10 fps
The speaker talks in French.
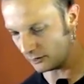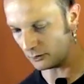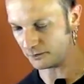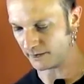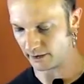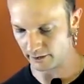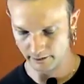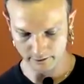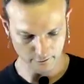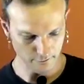On fait un
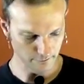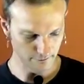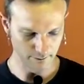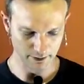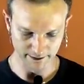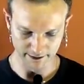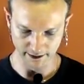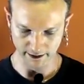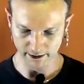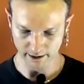flip
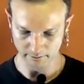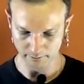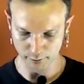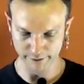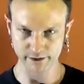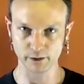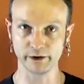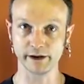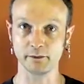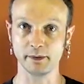latéral, position
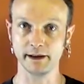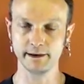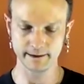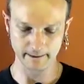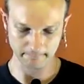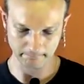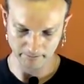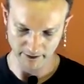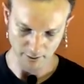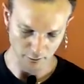du trapèze.
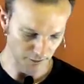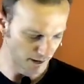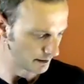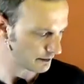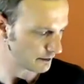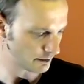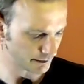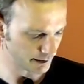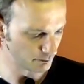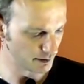On fait un
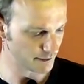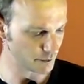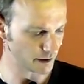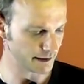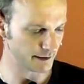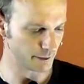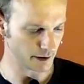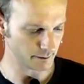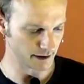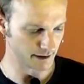trapèze sur l'index de
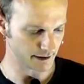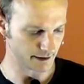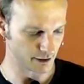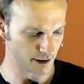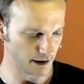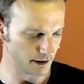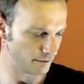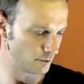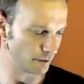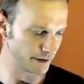la main qui est attachée.
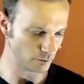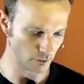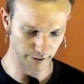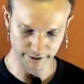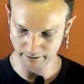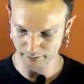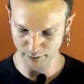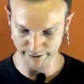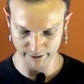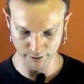On démonte,
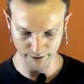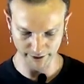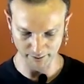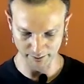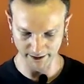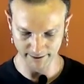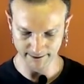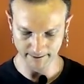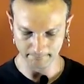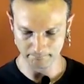position du
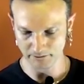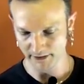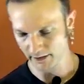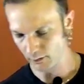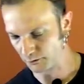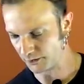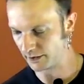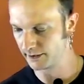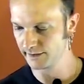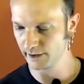trapèze. On fait un
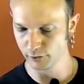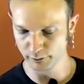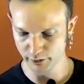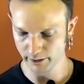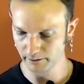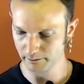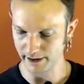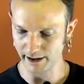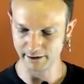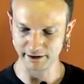Lindy Loop,
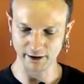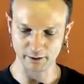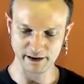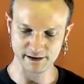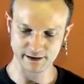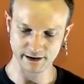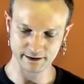mais avec un miss,